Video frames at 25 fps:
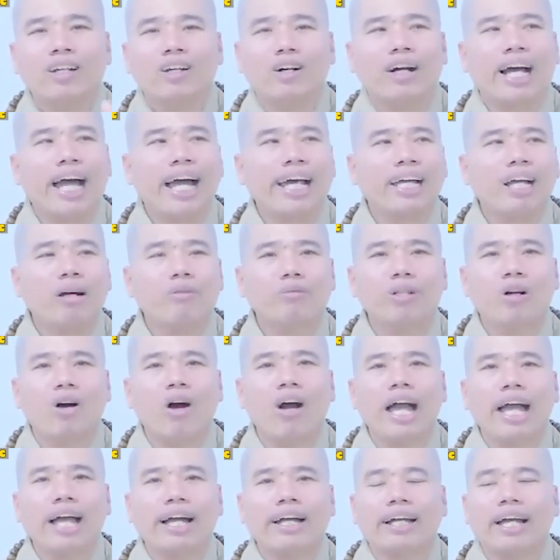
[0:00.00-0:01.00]
còn ai không
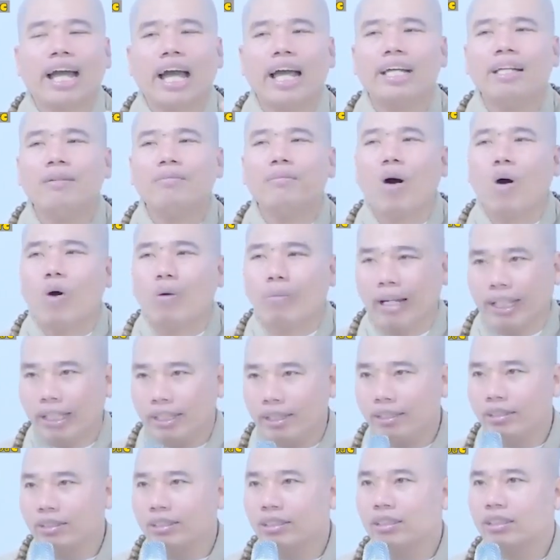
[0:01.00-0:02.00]
có ăn kệ mồ mày